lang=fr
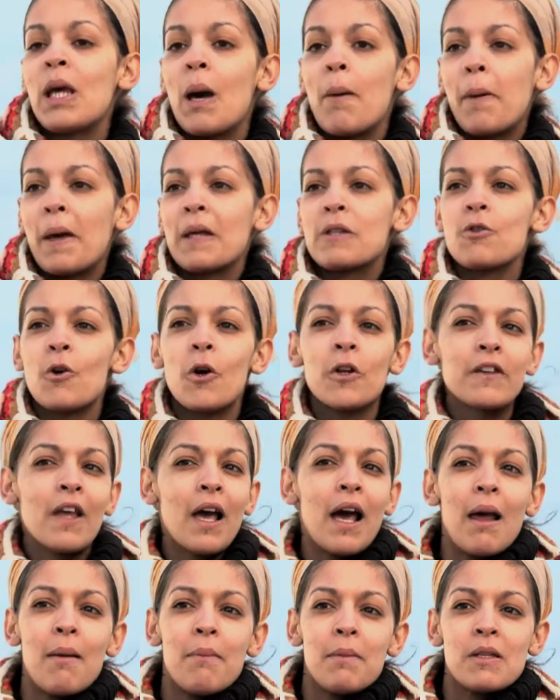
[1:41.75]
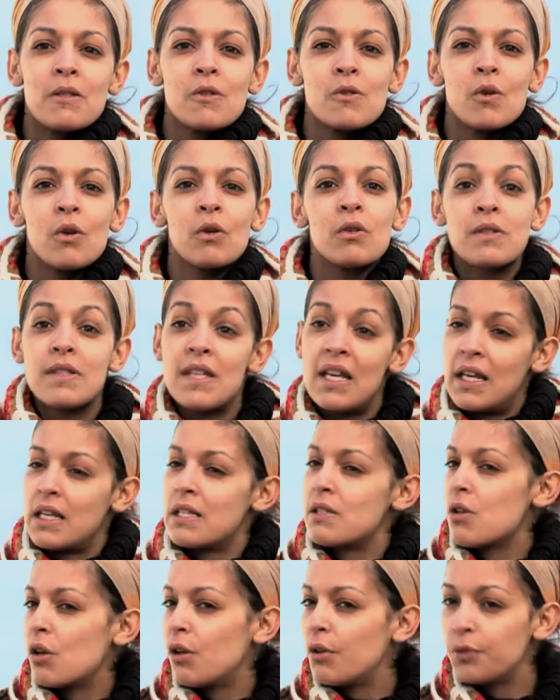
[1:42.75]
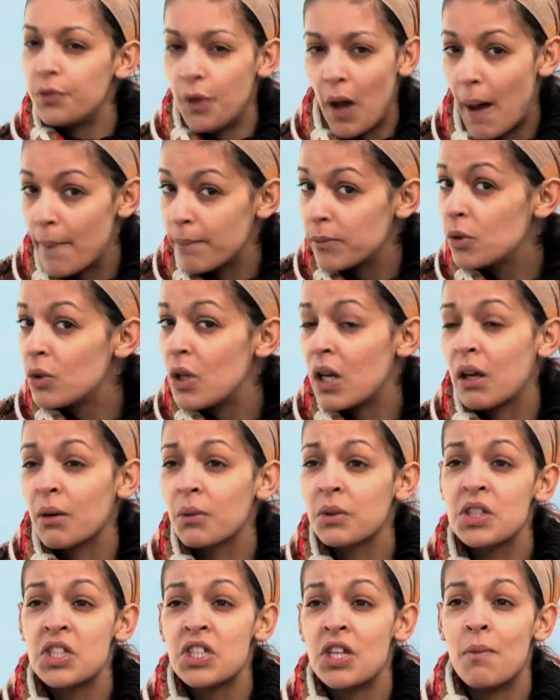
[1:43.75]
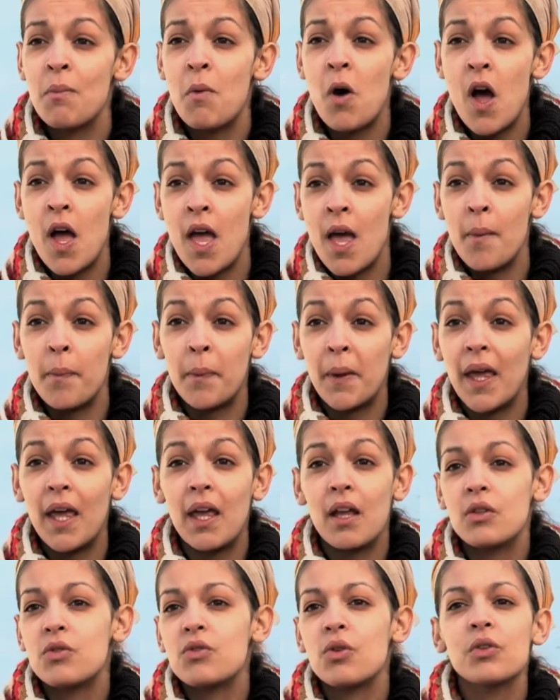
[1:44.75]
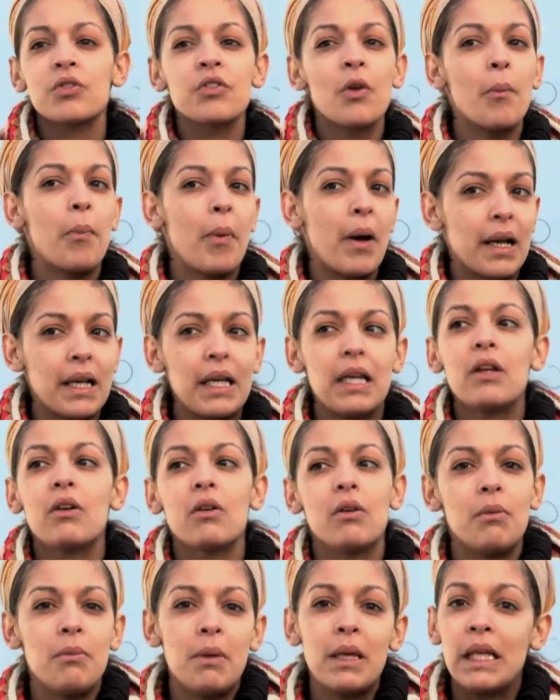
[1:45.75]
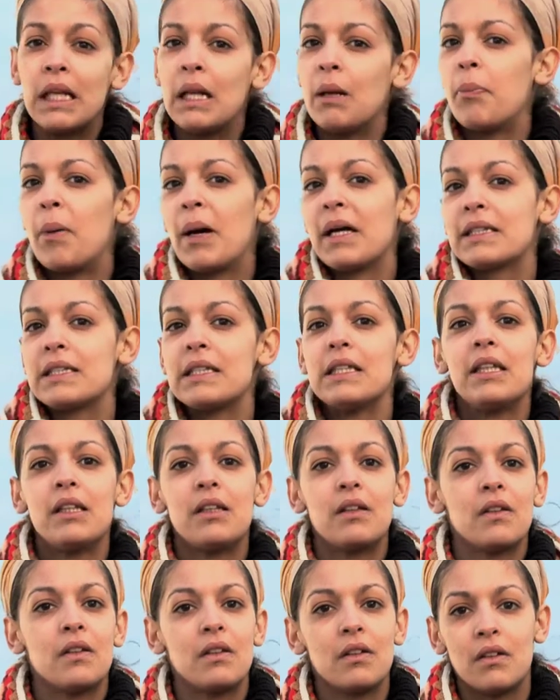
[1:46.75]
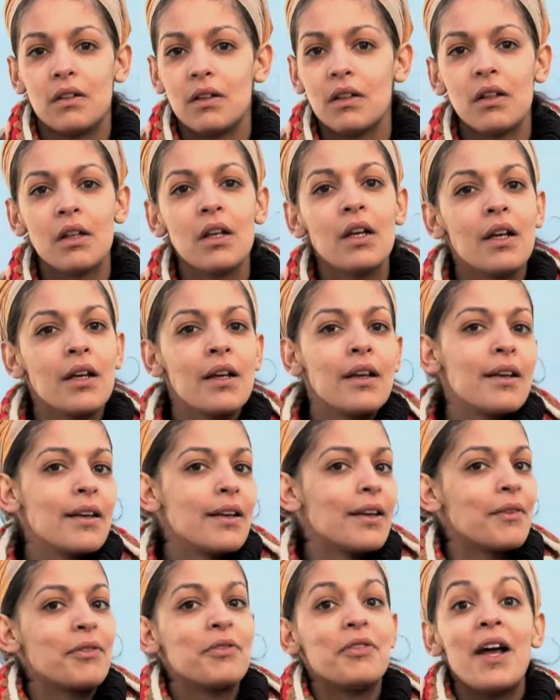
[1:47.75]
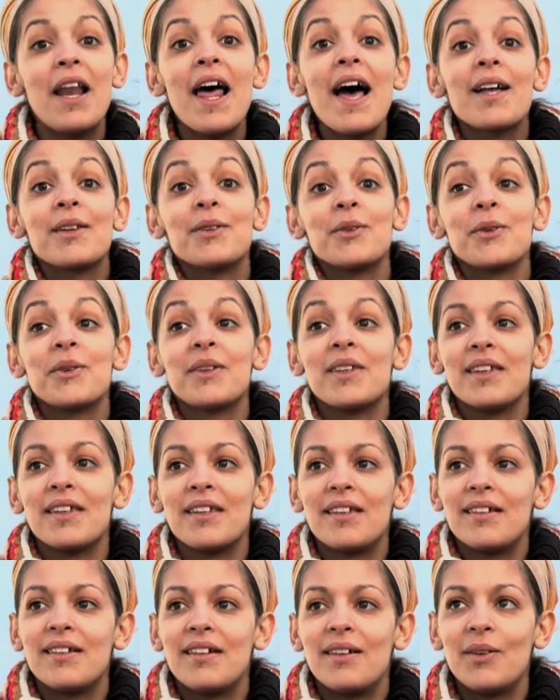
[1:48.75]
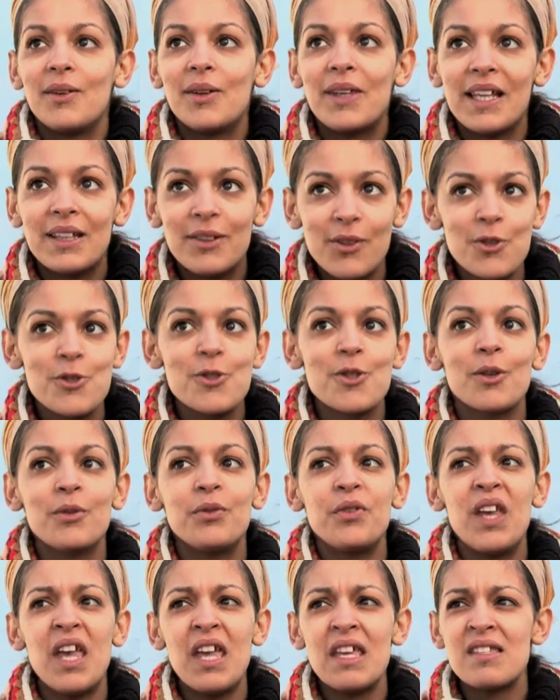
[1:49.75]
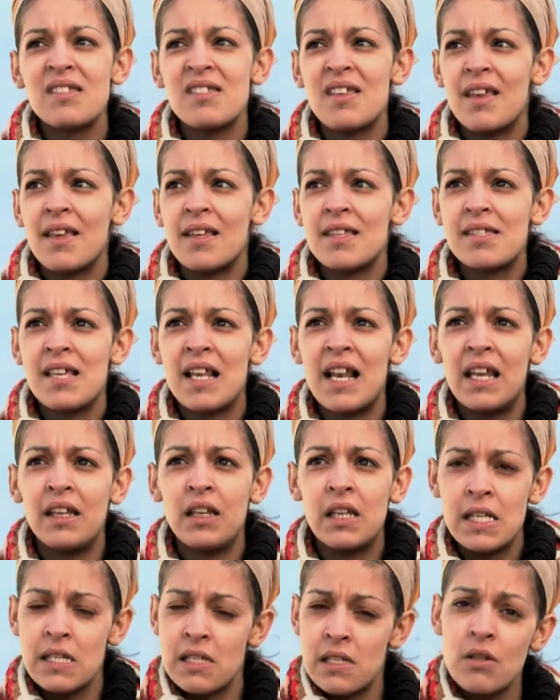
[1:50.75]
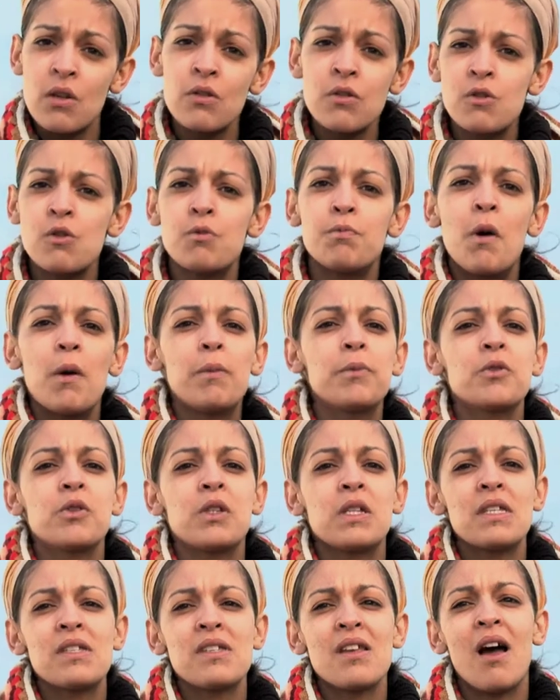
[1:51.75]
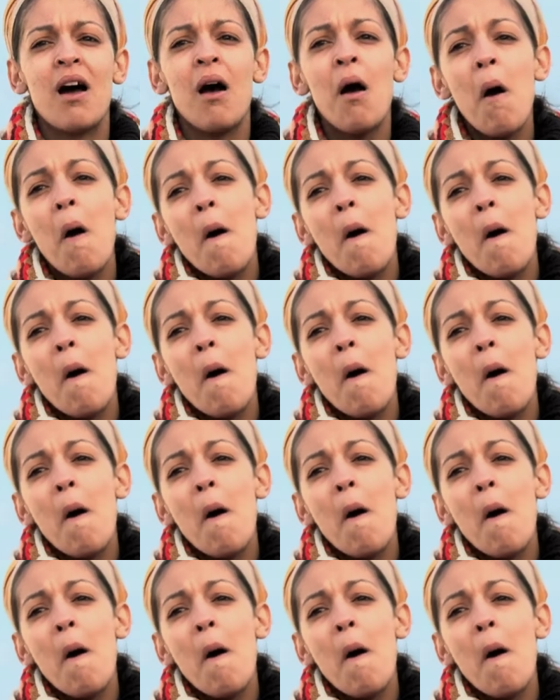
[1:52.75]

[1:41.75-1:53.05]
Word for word: Après, tu rentres à la maison, saine et sauf, hamdoullah, quand on chez moi. Et après, tu entends parler que le mec, il est parti, que... Voilà, donc le 14 janvier, c'est la naissance du peuple tunisien.